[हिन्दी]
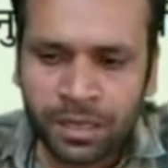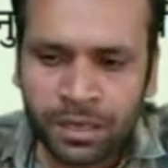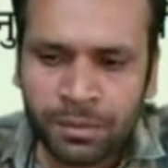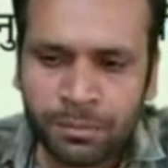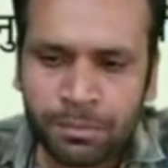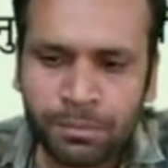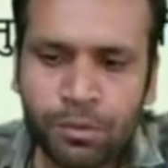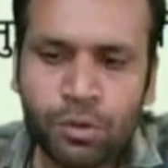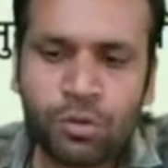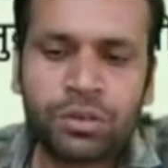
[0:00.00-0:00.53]

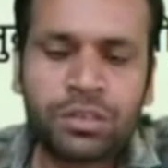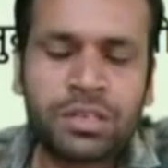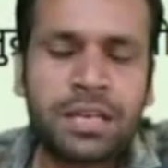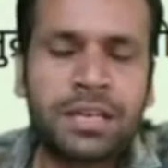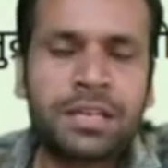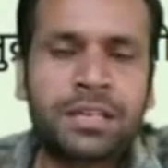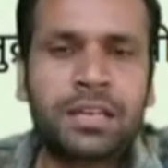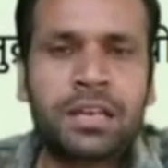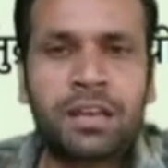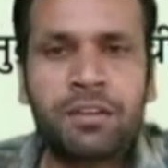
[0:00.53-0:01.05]
बुक
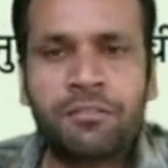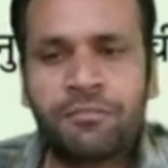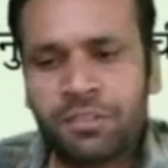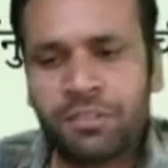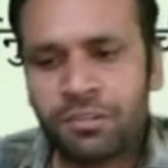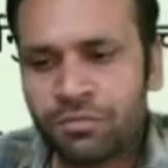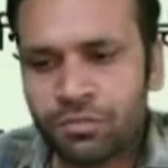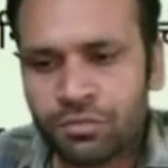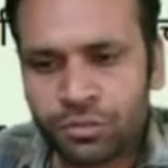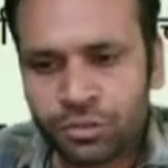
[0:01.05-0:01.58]
टाइटल है फिर
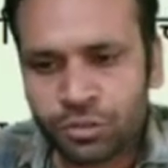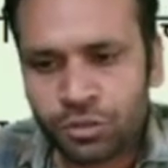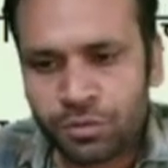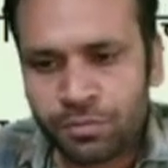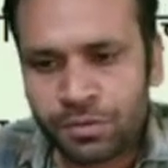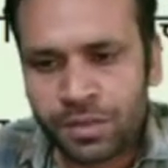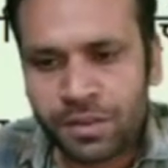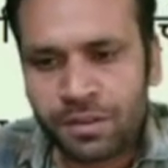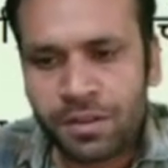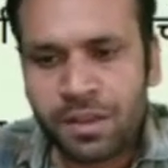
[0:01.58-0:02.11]
फुल स्टॉप
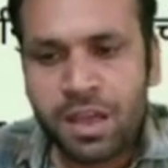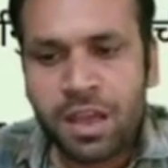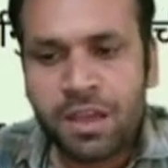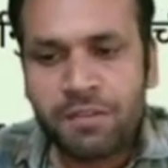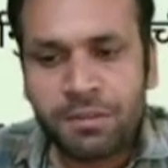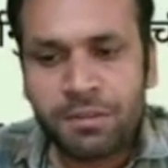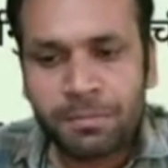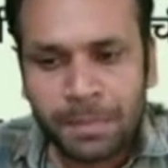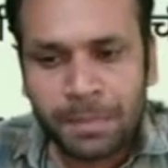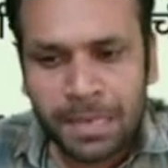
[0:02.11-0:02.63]
है फिर